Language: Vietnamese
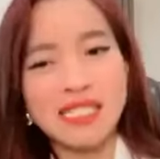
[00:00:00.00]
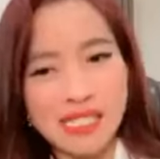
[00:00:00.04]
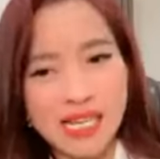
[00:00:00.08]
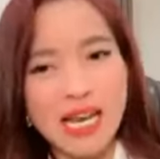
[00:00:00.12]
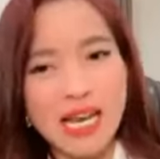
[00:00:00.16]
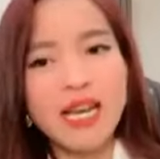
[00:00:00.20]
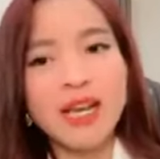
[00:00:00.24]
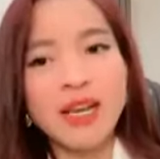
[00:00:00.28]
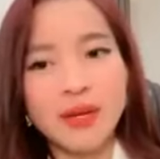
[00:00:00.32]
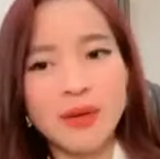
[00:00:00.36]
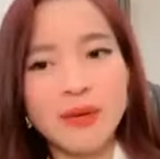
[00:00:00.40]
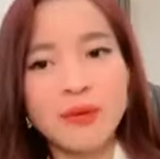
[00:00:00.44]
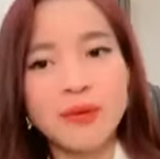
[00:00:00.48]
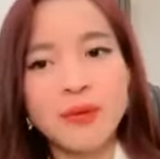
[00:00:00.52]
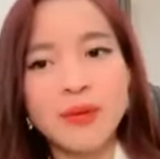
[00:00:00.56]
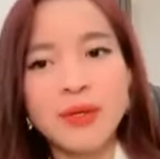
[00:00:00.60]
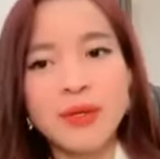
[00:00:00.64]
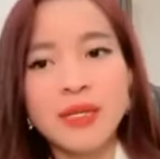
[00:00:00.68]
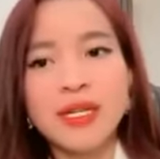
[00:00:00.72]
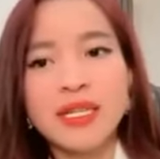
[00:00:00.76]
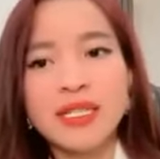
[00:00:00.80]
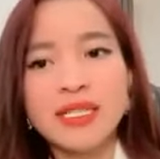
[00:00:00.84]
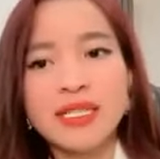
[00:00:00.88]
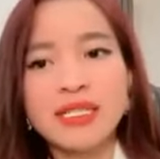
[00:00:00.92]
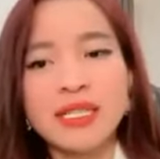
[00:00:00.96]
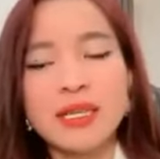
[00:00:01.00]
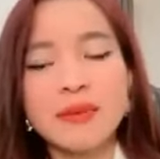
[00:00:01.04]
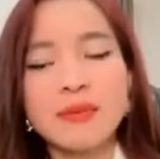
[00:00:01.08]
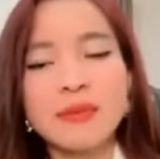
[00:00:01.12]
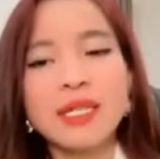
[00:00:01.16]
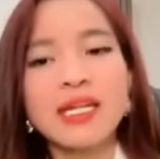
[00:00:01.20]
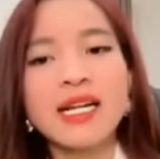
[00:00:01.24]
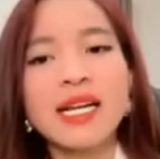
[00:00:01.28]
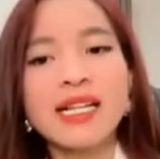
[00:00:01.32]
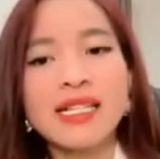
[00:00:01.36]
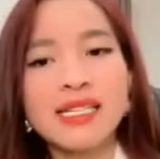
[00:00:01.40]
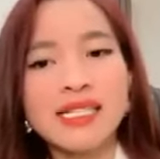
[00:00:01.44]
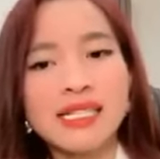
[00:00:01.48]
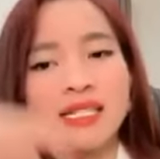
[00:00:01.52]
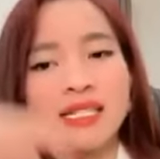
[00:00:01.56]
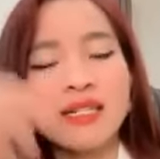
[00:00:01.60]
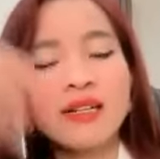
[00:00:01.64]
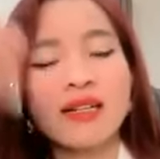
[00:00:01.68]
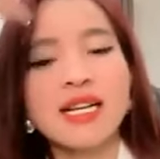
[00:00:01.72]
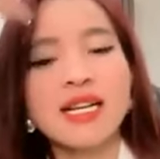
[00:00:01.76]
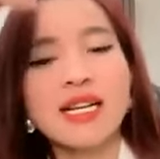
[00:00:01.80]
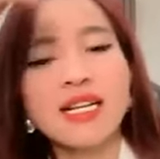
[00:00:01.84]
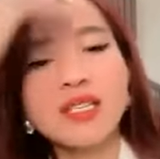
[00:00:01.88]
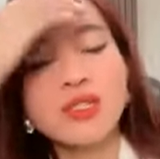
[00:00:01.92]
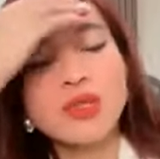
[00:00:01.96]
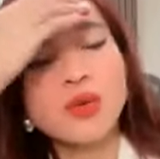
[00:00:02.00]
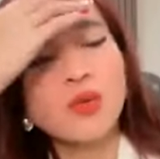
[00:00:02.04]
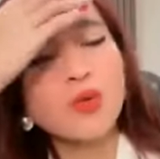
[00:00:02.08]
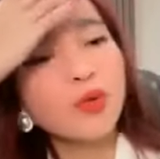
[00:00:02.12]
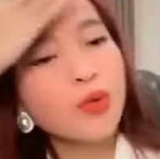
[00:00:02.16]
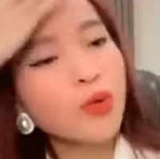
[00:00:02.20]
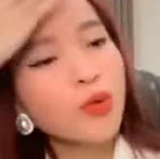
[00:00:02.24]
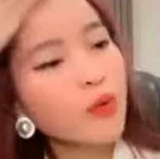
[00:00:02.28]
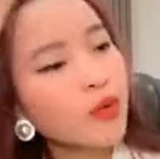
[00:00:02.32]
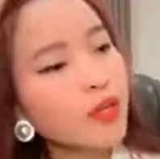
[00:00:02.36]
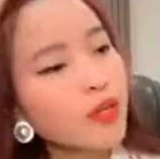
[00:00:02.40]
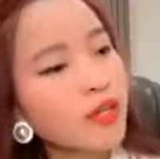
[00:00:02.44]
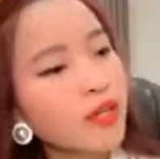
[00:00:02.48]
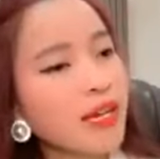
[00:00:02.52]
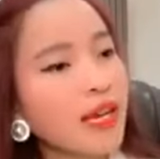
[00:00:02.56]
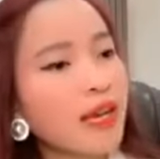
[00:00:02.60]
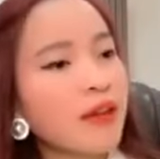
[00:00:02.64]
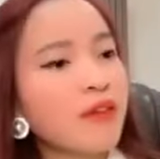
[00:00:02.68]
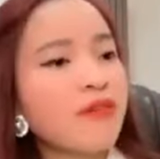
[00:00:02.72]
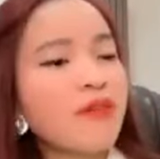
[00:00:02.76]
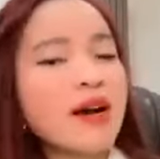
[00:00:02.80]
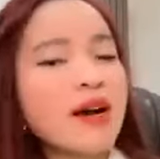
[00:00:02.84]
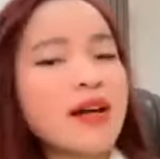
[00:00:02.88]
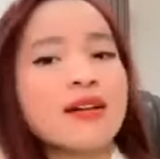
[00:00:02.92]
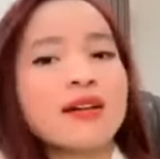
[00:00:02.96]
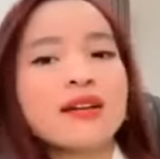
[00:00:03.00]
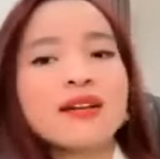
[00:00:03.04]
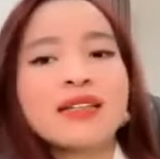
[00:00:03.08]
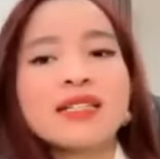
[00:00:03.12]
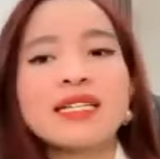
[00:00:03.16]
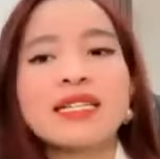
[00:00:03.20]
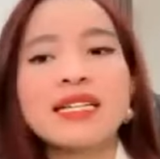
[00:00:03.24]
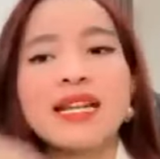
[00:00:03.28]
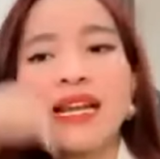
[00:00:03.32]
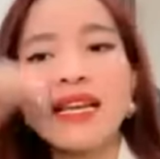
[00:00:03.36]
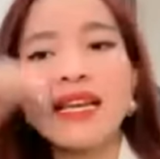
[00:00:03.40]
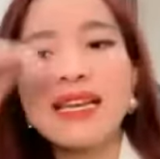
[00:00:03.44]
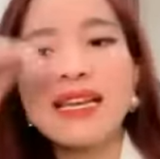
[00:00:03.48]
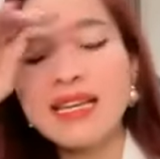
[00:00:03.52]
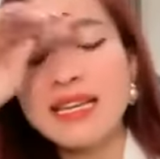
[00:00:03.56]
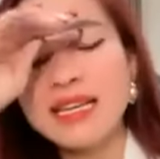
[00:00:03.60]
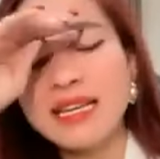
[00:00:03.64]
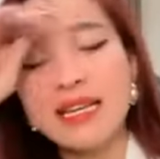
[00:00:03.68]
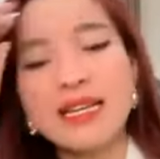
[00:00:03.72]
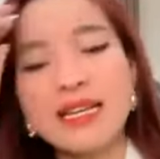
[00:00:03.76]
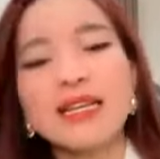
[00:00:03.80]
chị dễ hiểu. Chứ tiềm thức các anh chị nó có thể chu du như vậy, và nó có thể lấy,